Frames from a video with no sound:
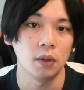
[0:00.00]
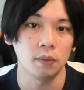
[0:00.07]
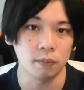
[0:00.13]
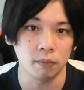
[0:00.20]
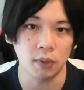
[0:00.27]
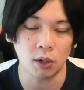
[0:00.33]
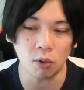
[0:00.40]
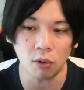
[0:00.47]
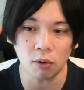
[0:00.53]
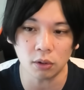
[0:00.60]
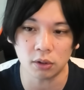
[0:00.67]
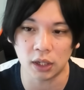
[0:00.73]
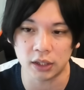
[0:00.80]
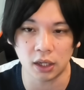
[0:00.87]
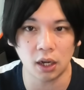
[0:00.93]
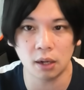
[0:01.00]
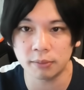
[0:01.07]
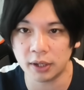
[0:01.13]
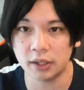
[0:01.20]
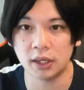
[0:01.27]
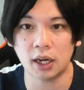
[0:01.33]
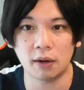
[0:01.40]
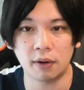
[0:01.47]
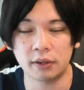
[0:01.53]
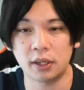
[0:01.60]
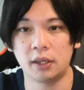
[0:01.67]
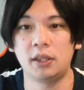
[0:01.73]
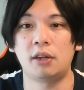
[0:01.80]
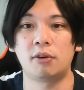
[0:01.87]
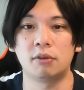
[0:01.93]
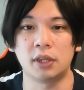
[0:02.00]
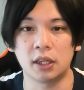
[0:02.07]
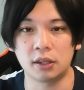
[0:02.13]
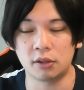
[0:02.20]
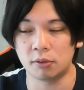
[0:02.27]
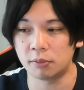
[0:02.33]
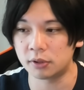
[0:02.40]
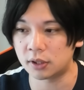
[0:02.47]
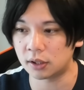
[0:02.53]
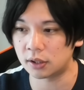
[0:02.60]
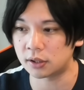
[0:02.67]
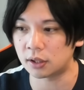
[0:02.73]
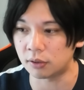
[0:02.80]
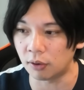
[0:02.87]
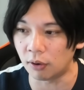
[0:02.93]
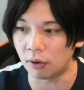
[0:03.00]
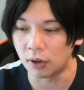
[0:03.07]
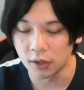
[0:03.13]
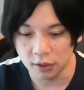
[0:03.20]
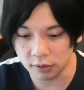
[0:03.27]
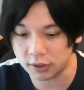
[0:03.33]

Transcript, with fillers: うん、まあ、高度な戯れに変わるだけだろうなって思ったんですけど、